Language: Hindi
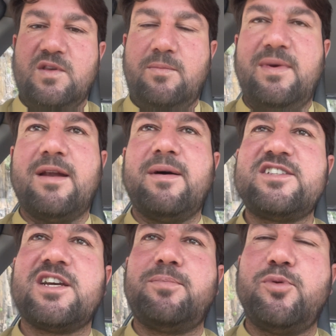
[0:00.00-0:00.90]
मेरा
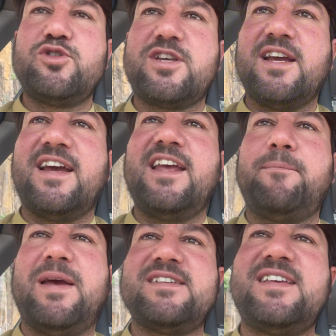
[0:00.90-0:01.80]
बच्चा पूछे कि ये
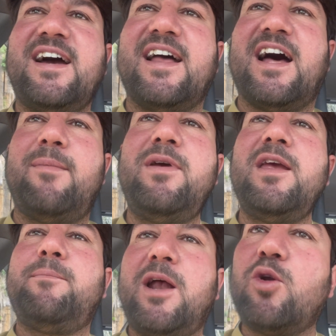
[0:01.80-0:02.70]
पैसे हराम है ये
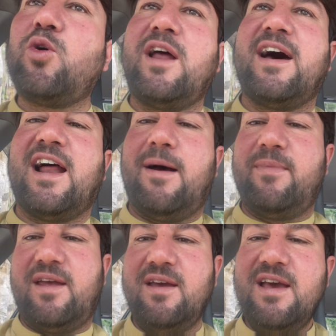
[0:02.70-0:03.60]
बिल्कुल हराम है